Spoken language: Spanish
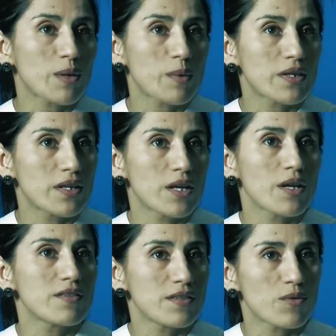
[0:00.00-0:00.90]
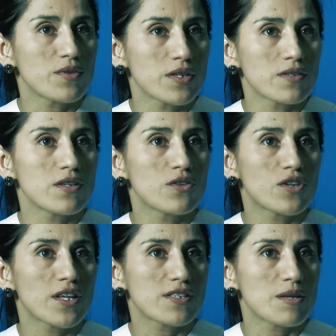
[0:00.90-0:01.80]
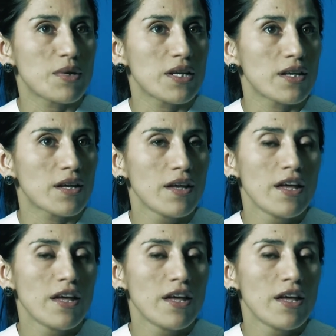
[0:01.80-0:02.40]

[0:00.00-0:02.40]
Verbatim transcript: amateurs se, se, se torna de esa manera.